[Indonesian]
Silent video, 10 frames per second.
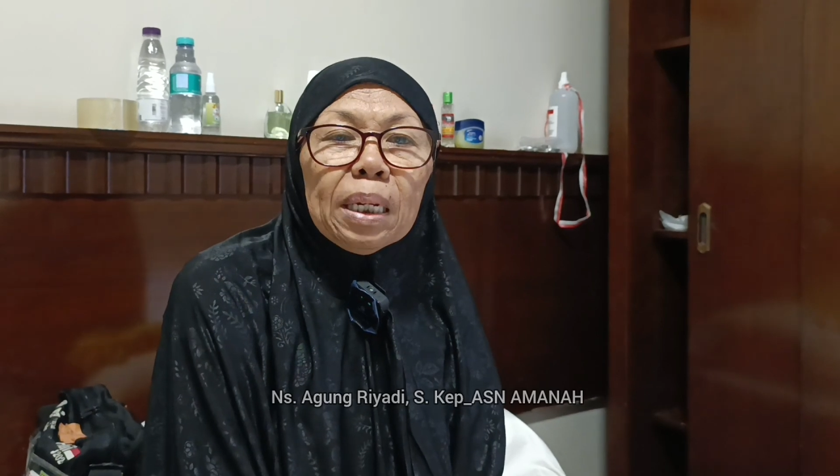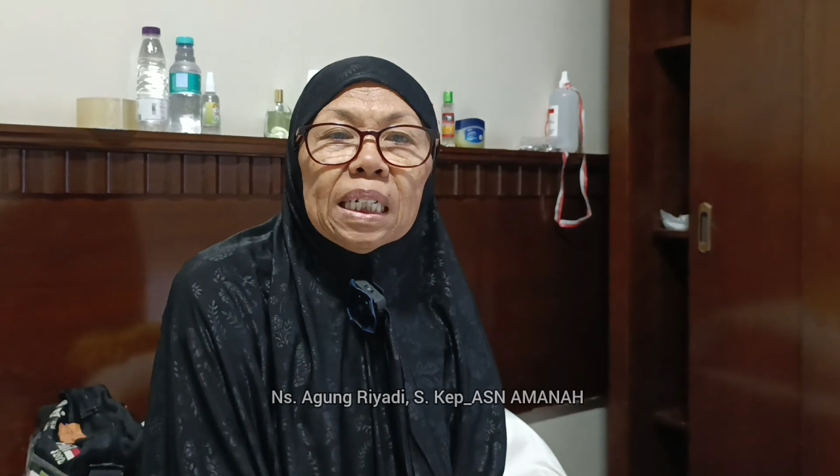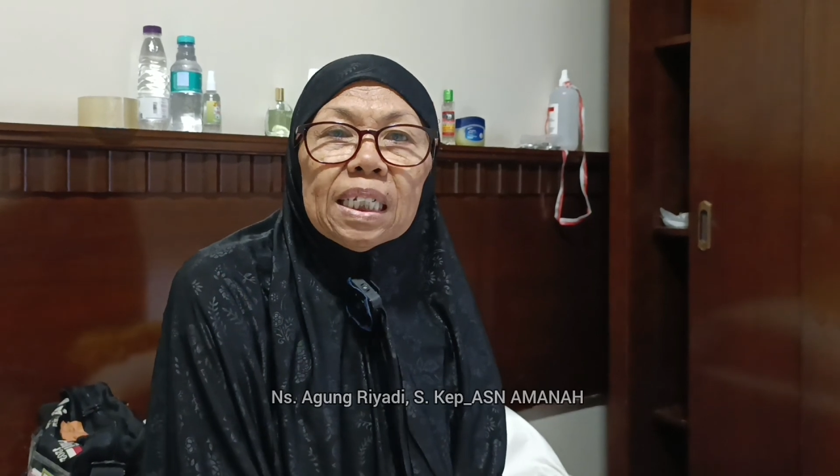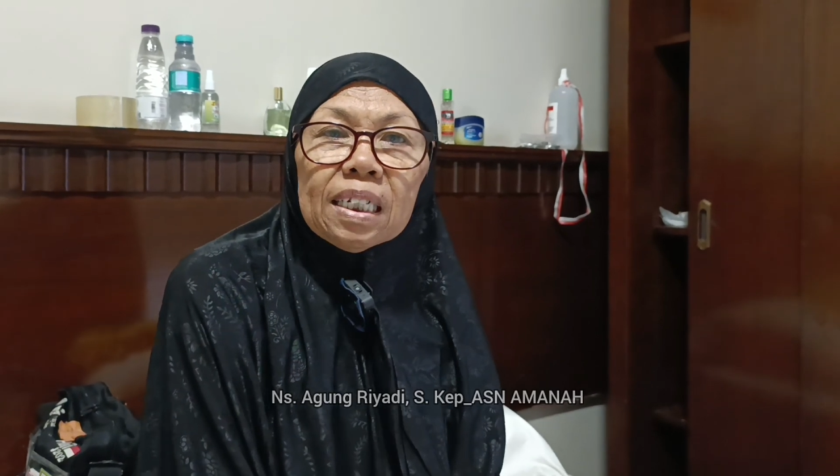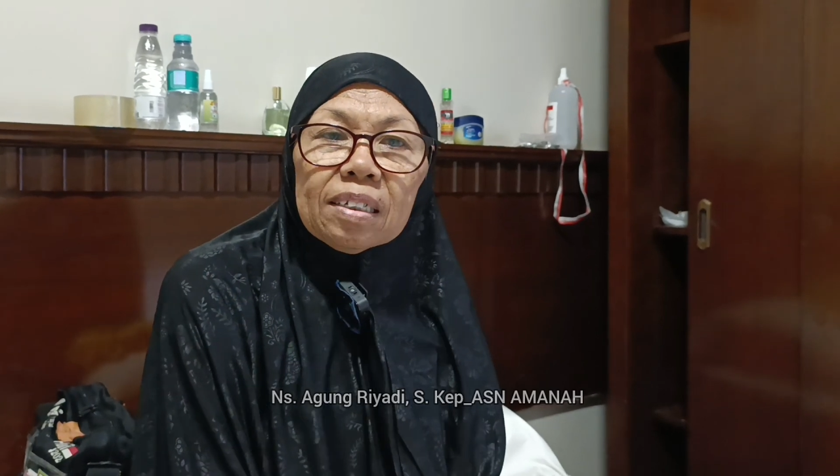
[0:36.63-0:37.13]

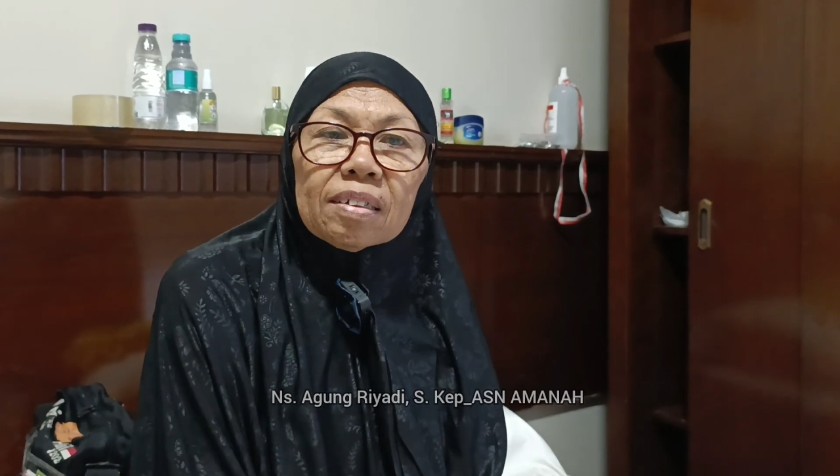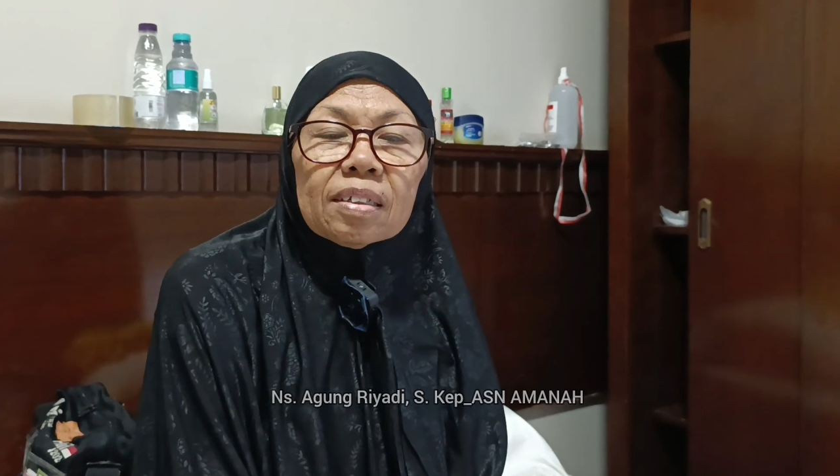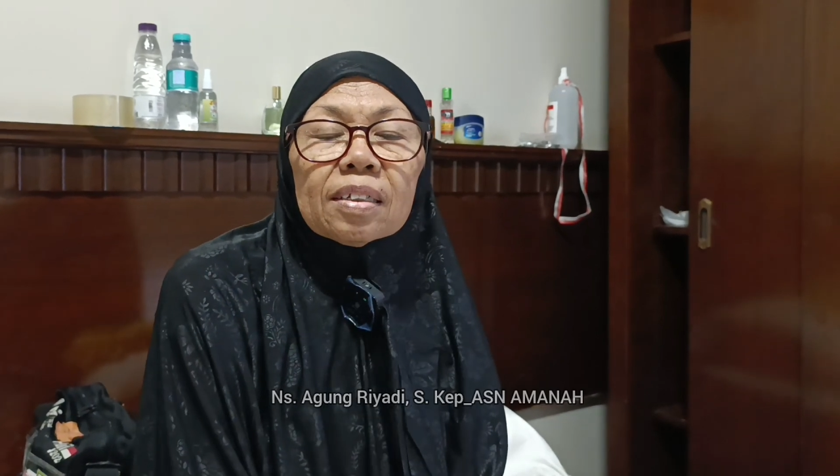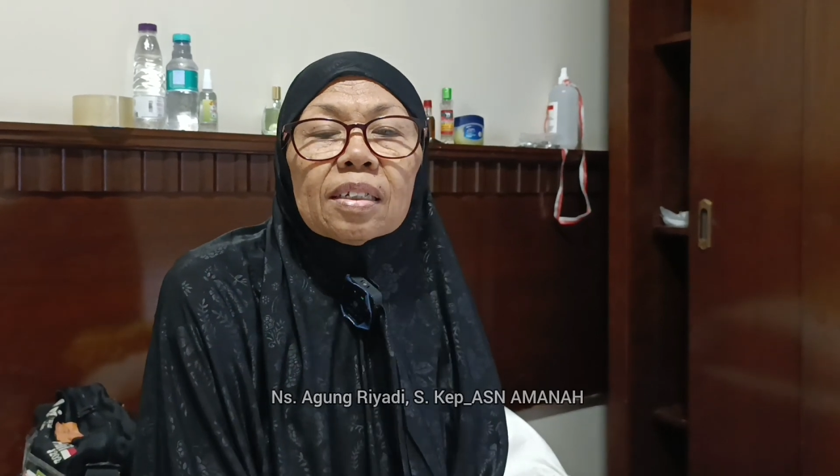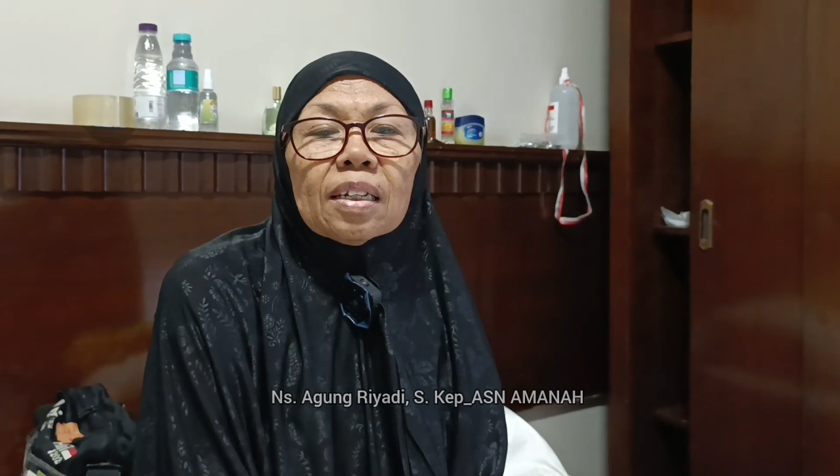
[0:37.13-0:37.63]

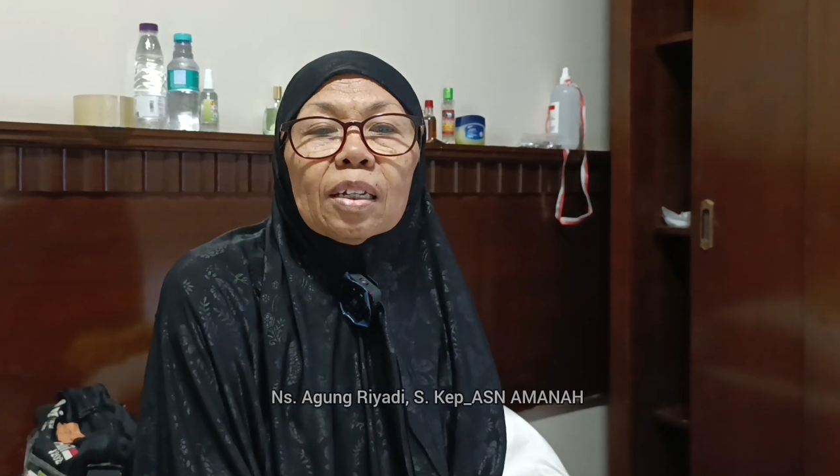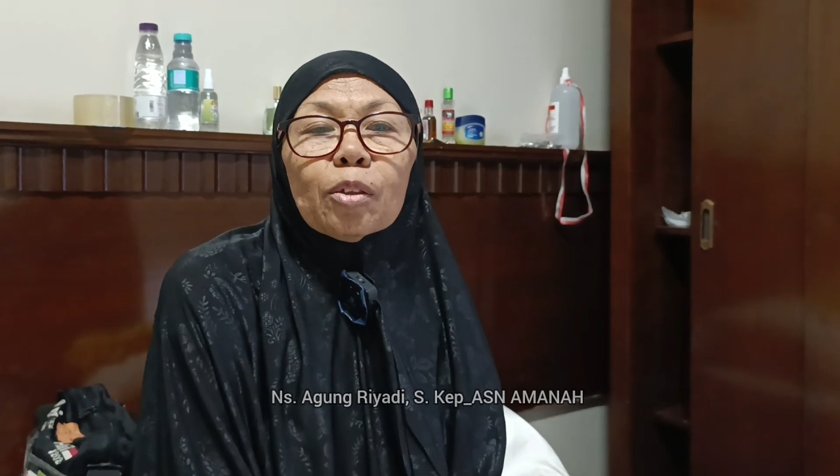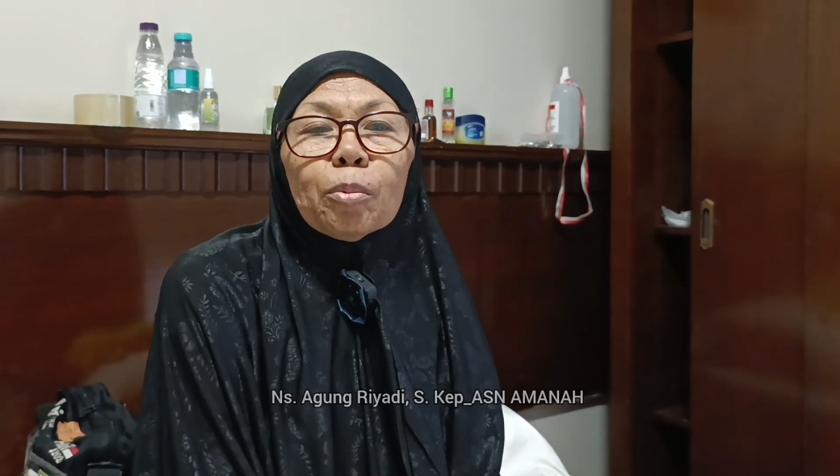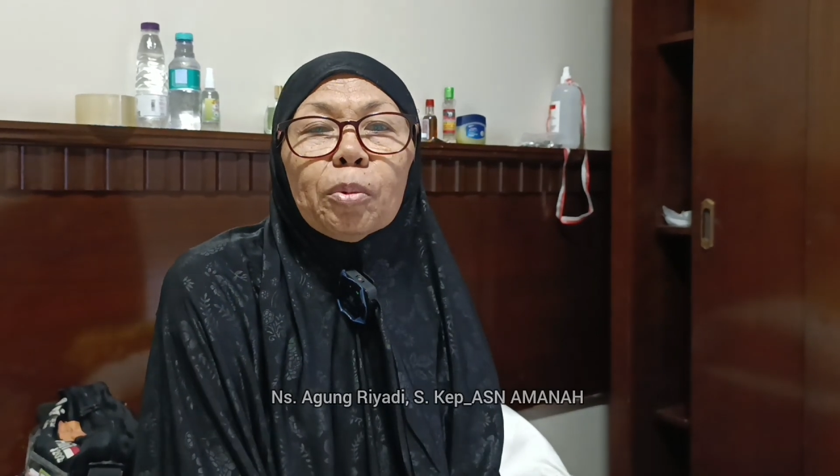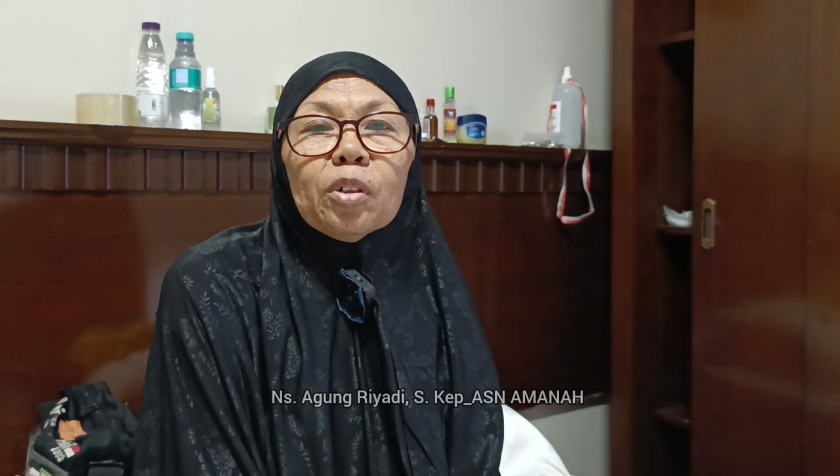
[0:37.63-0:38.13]
medis
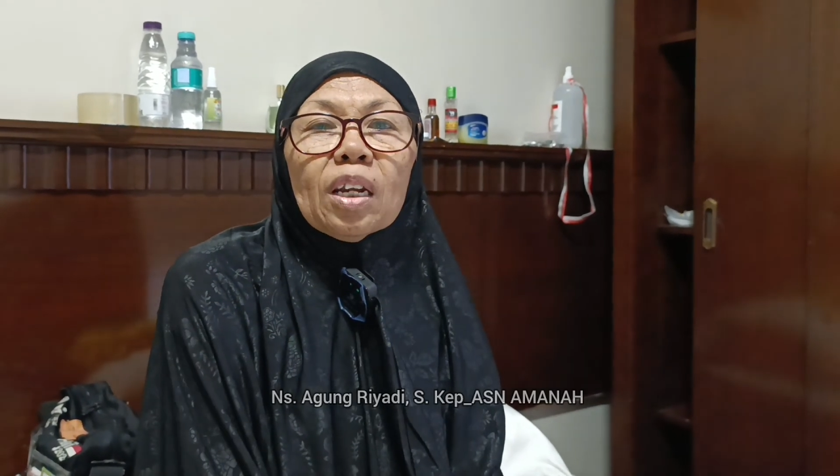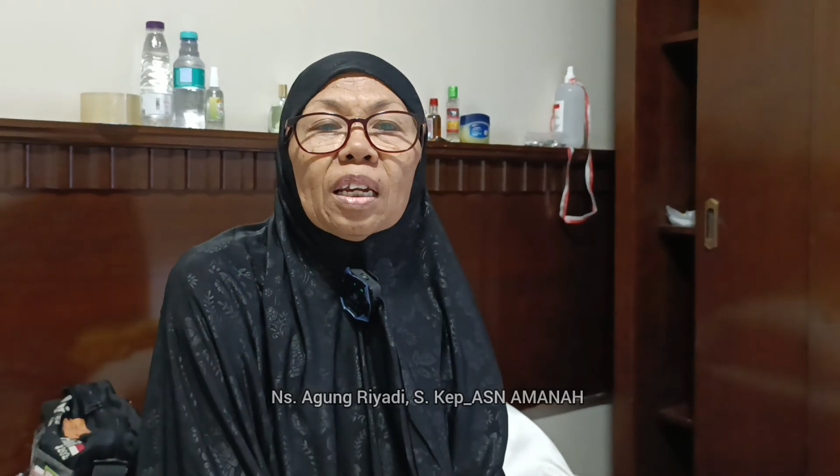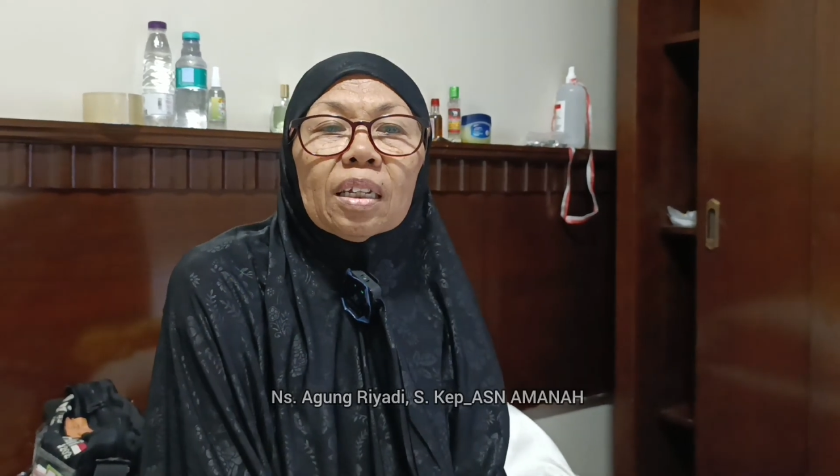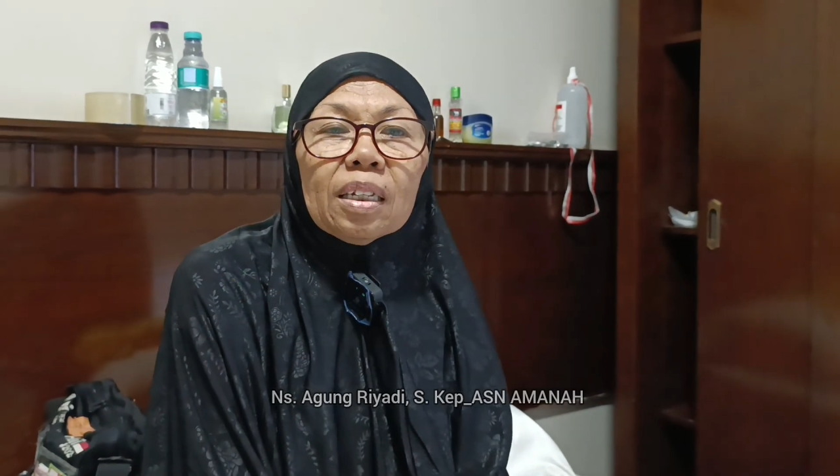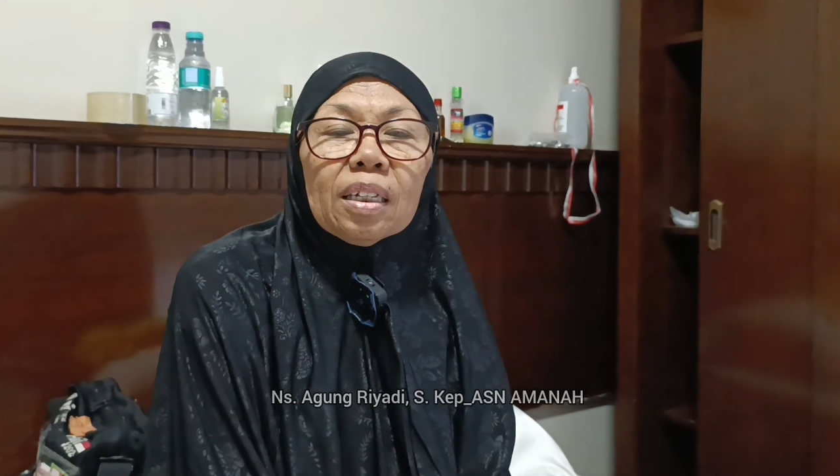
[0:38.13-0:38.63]
ataupun
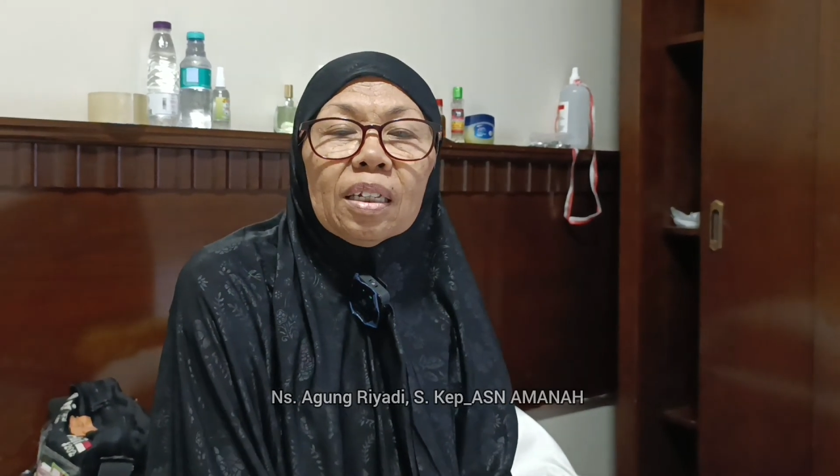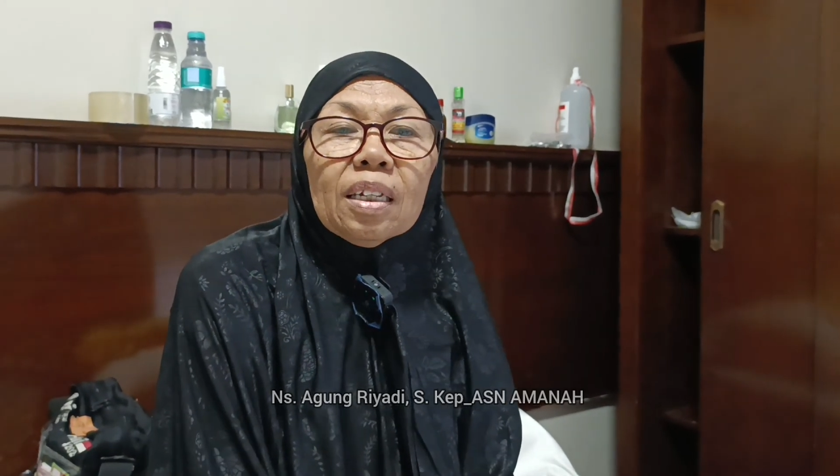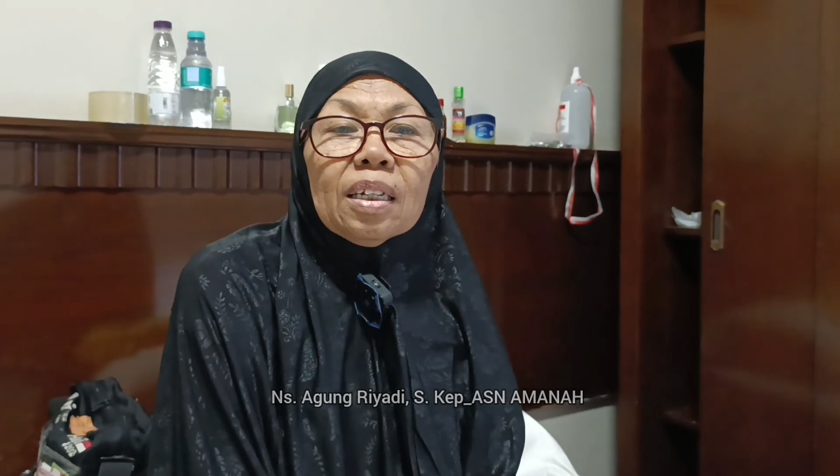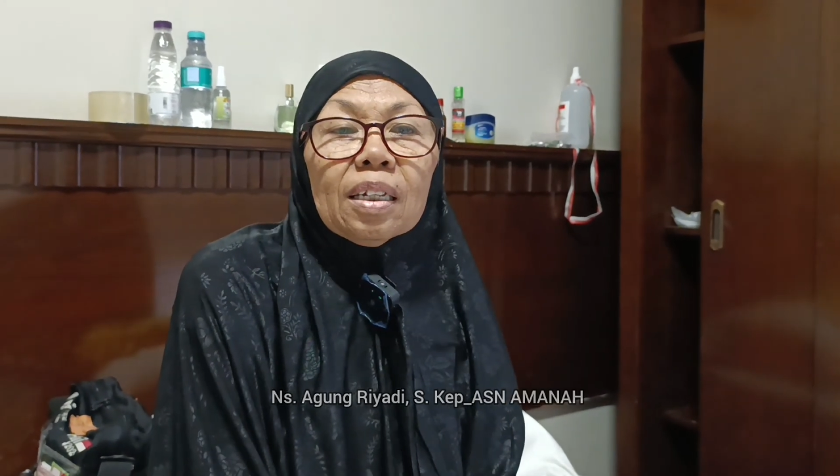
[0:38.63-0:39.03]
dari